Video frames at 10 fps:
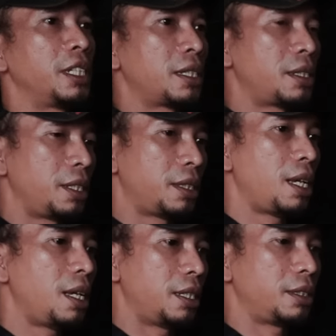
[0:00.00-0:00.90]
Singkat cerita,
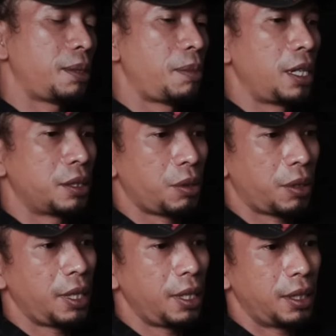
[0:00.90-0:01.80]
saya balik
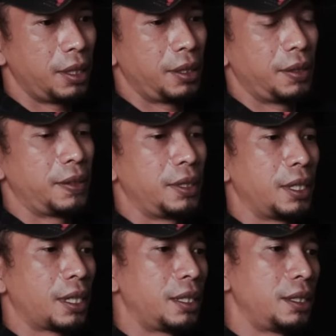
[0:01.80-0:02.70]
sore,
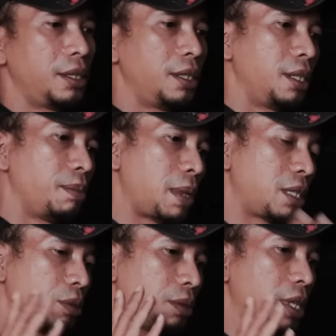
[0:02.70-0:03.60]
ya kan
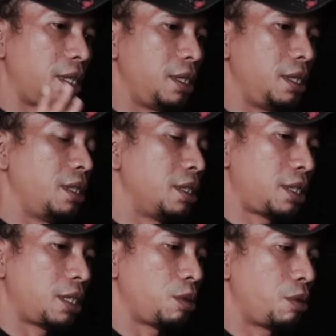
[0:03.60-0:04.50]
masuk dari
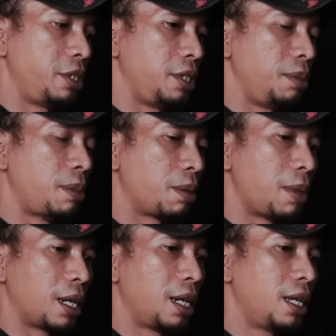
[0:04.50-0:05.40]
saya turun di
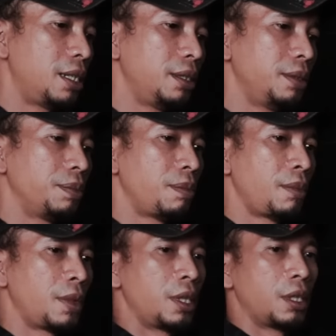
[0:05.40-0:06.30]
Bagbagan,
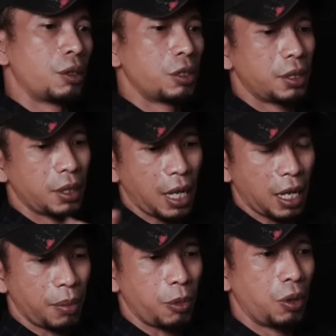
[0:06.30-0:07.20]
terus ke
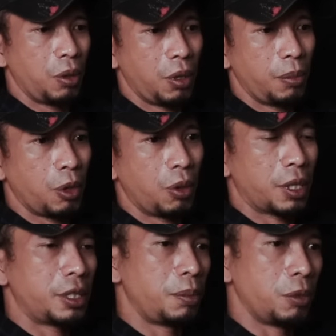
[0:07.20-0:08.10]
arah Bogor, Bogor
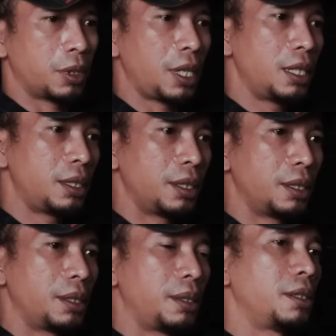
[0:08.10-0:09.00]
ke Ciputat,
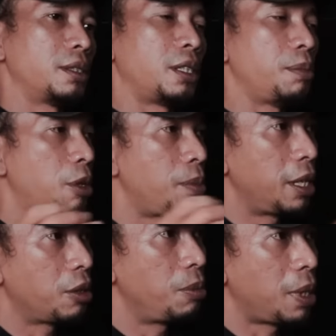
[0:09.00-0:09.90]
saya baru
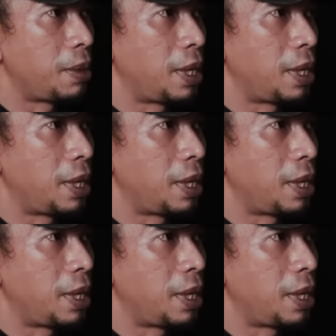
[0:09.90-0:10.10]
balik ke rumah